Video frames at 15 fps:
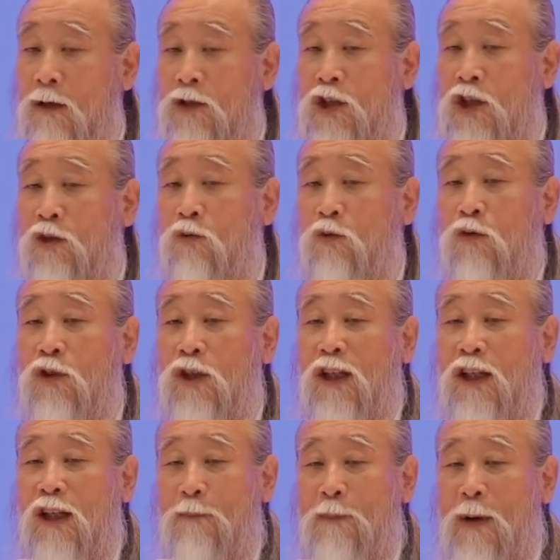지구를
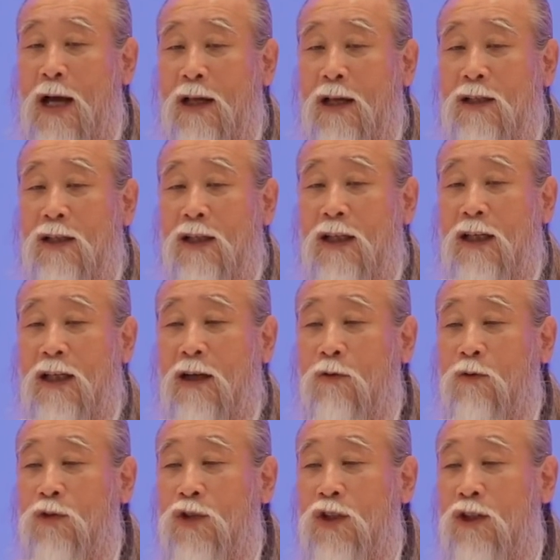이렇게
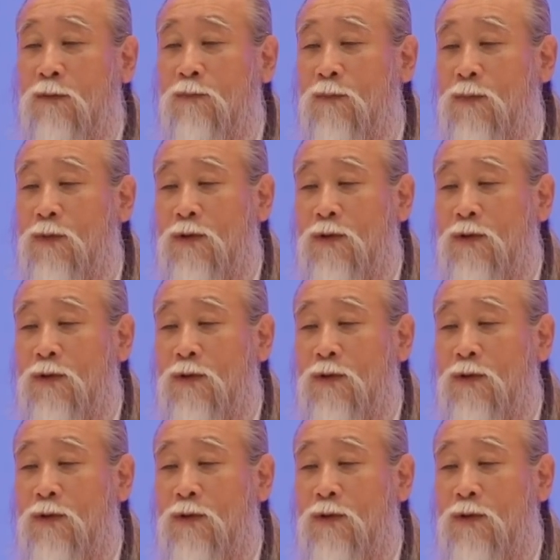파괴시키려고 지금